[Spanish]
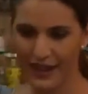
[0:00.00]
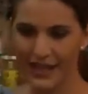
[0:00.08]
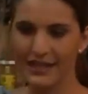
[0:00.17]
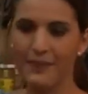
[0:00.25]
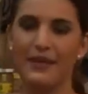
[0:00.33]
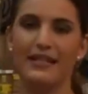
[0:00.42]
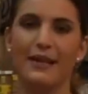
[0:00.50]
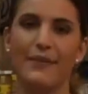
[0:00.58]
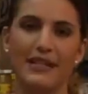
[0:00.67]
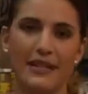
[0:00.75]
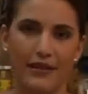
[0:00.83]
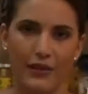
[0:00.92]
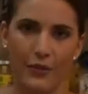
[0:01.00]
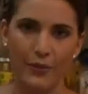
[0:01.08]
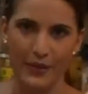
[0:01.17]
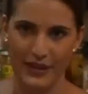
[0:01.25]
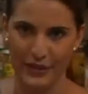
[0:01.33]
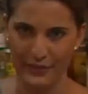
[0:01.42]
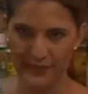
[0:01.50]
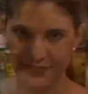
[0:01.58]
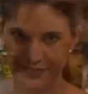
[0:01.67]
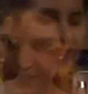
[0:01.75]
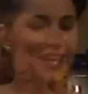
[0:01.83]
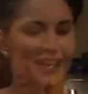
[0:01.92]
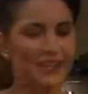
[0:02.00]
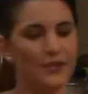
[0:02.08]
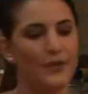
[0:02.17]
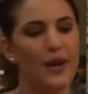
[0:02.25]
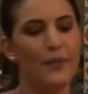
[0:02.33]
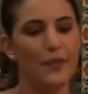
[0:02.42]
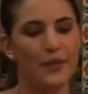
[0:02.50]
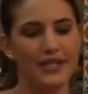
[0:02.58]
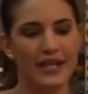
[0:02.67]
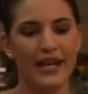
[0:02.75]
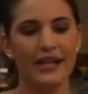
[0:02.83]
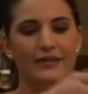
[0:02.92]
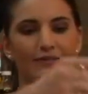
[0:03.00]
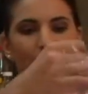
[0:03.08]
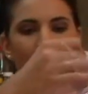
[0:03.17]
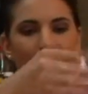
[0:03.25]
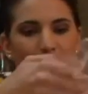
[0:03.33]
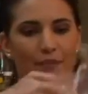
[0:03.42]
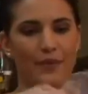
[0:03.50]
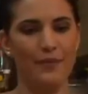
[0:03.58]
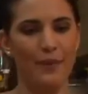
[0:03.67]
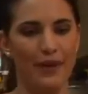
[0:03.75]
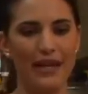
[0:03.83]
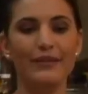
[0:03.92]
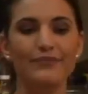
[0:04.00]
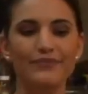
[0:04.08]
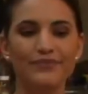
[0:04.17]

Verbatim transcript: este pastel va a ser de un piso, entonces voy a aprovechar mi papel.